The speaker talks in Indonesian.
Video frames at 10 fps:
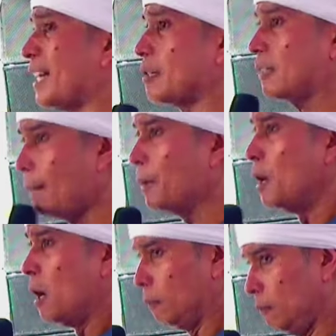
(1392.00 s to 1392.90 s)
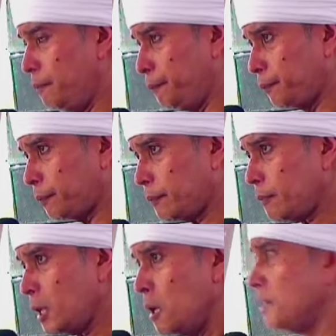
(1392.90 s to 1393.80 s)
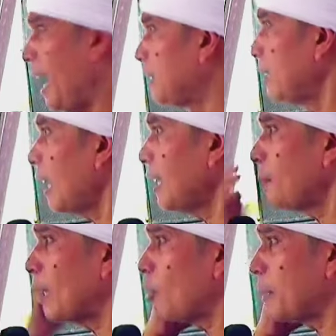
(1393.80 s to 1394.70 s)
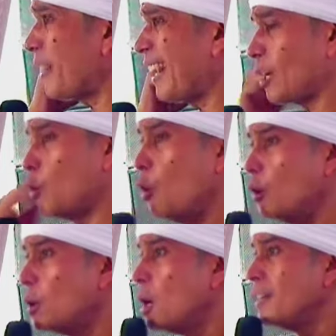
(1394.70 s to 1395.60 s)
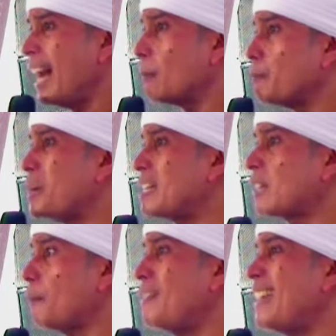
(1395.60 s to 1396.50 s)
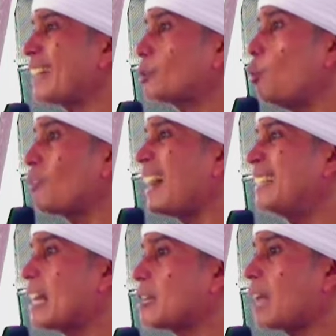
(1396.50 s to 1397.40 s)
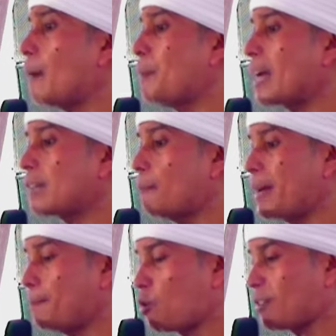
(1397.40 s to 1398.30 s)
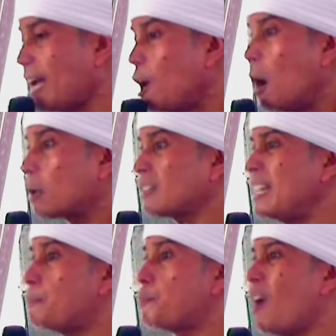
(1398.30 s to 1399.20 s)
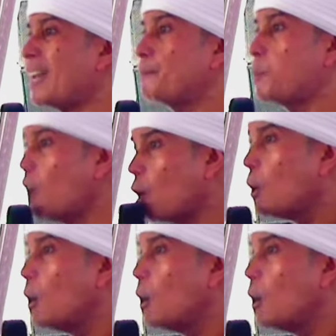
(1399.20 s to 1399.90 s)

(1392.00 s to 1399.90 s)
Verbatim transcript: Islam yang ditanamkan oleh para leluhur yang bisa menyatukan dari Sabang sampai Merauke ribuan pulau,